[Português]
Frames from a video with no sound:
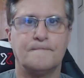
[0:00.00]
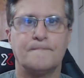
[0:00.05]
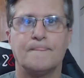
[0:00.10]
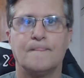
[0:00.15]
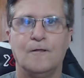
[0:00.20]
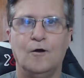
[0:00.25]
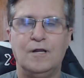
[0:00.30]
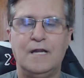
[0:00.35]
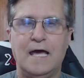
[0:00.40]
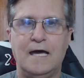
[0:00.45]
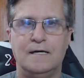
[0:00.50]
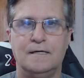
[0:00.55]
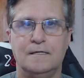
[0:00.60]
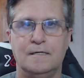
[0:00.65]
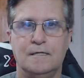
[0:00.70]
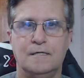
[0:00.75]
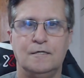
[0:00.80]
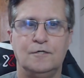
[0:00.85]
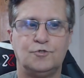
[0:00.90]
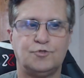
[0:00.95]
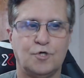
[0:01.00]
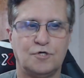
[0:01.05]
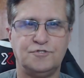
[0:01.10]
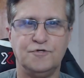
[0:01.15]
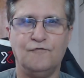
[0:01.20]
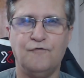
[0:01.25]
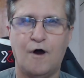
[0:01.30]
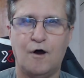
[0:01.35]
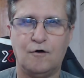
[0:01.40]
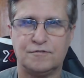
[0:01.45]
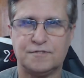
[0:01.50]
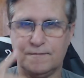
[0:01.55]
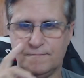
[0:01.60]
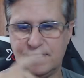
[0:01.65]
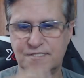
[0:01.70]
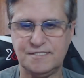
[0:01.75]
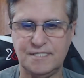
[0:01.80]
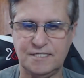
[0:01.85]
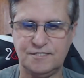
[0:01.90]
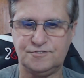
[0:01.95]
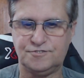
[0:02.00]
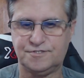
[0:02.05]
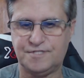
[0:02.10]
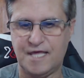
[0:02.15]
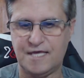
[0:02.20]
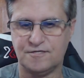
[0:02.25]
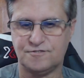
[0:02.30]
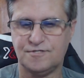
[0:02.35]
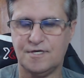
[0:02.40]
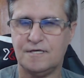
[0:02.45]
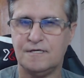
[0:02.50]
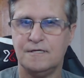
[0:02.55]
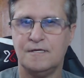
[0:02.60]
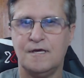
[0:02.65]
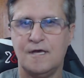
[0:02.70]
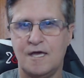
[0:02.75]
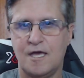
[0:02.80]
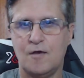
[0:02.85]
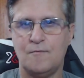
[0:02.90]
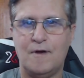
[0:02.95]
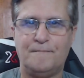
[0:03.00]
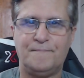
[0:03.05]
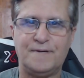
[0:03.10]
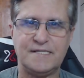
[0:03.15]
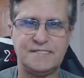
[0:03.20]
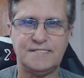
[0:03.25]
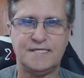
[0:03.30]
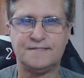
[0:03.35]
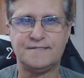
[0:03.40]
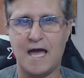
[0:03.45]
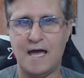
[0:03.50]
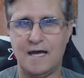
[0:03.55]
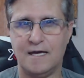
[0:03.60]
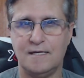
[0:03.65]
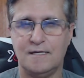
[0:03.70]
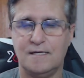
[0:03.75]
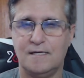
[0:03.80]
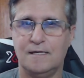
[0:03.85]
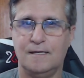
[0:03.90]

Olá, Estou de volta, mas antes, deixa eu me apresentar.